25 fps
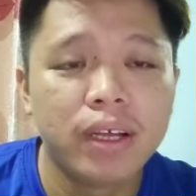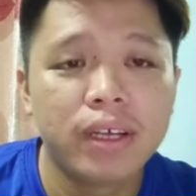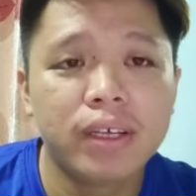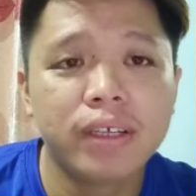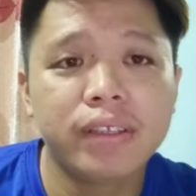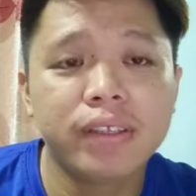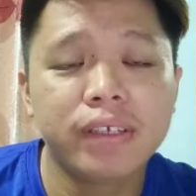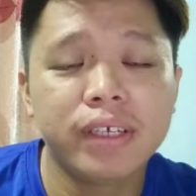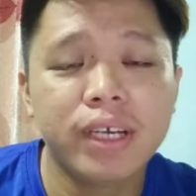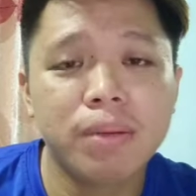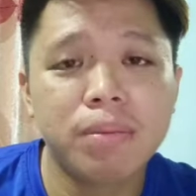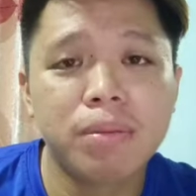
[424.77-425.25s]

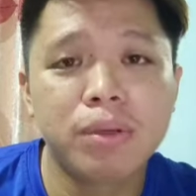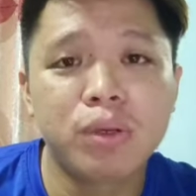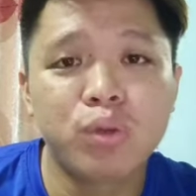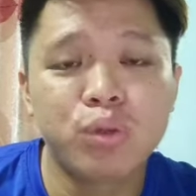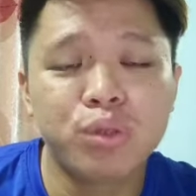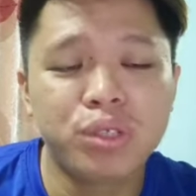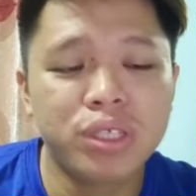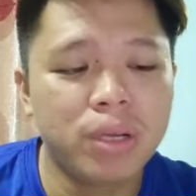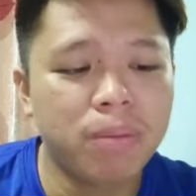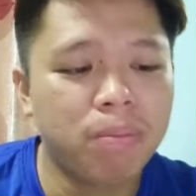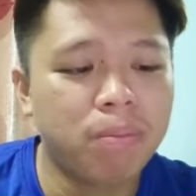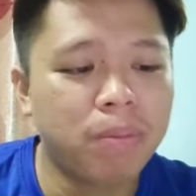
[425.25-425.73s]
ketika
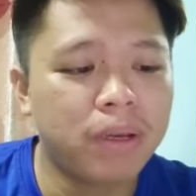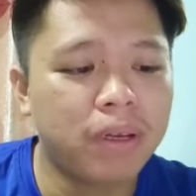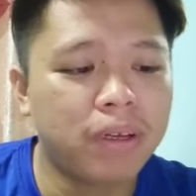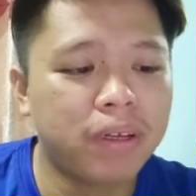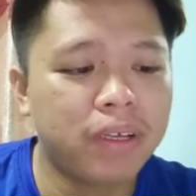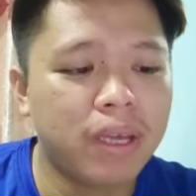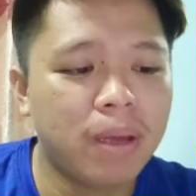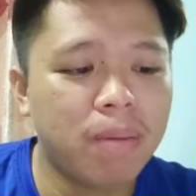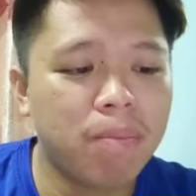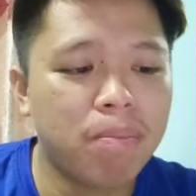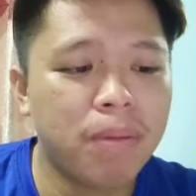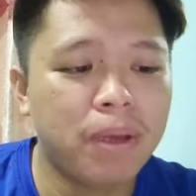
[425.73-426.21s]
berucap
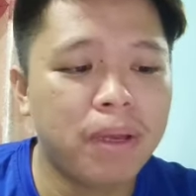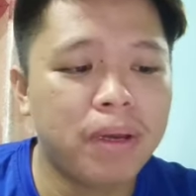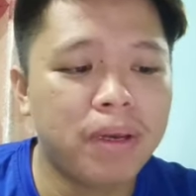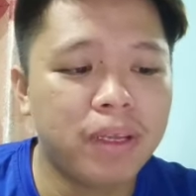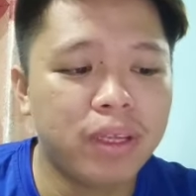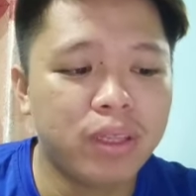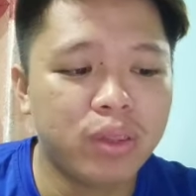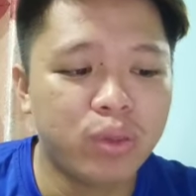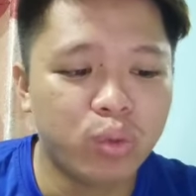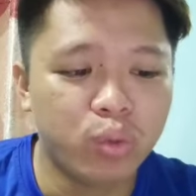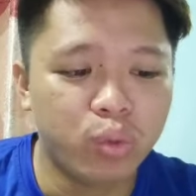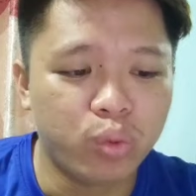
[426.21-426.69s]
pada
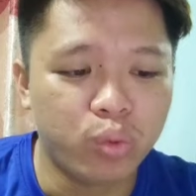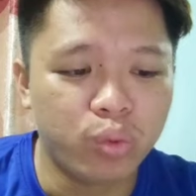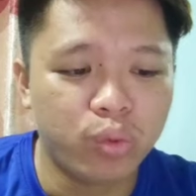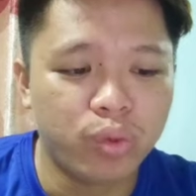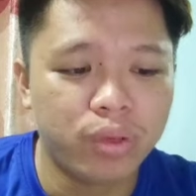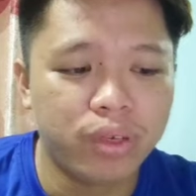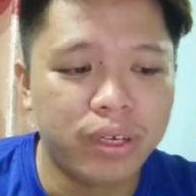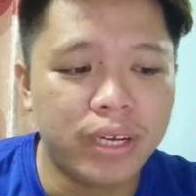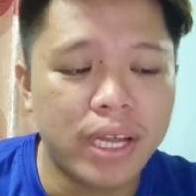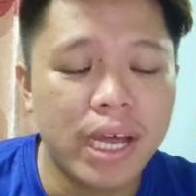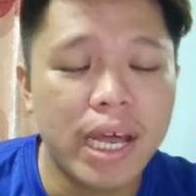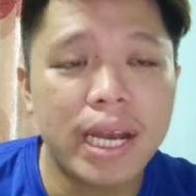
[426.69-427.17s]
kampanye itu
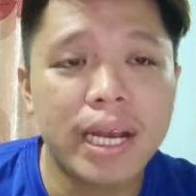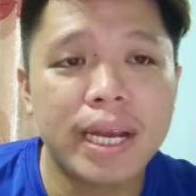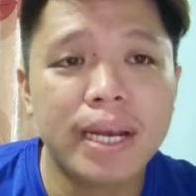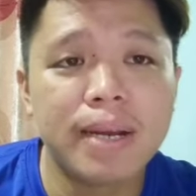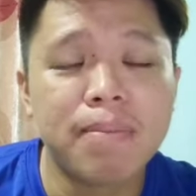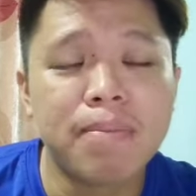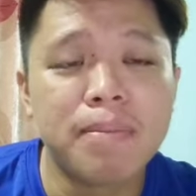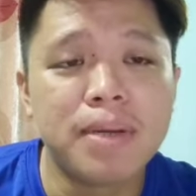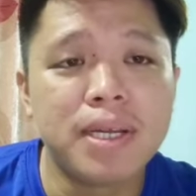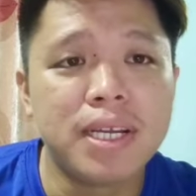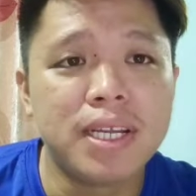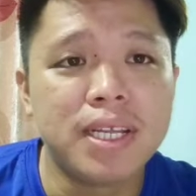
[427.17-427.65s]

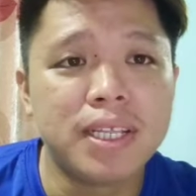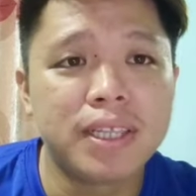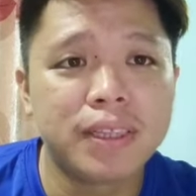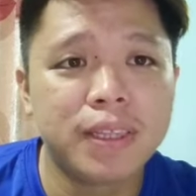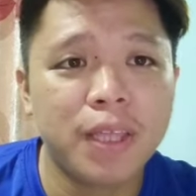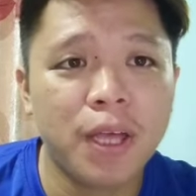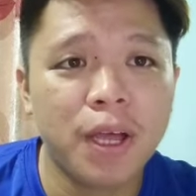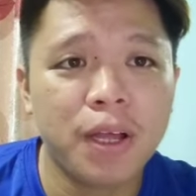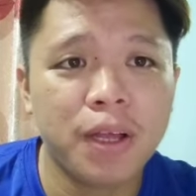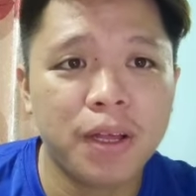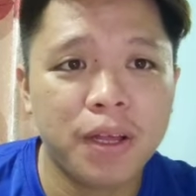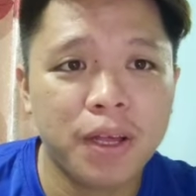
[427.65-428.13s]
dan
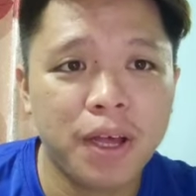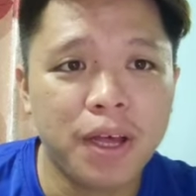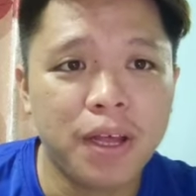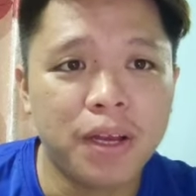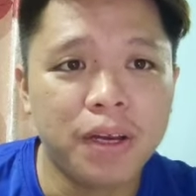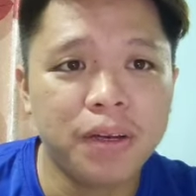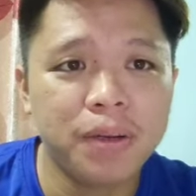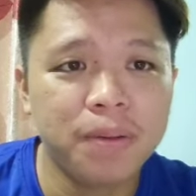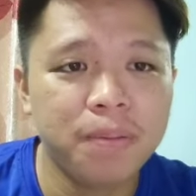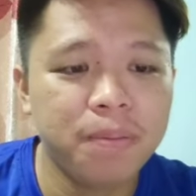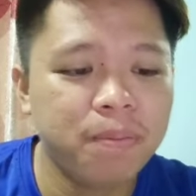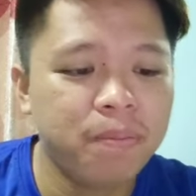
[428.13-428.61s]

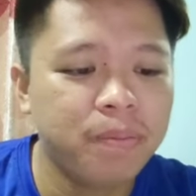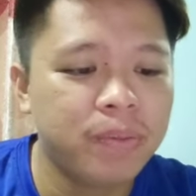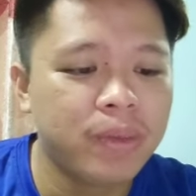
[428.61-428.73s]
meletakkan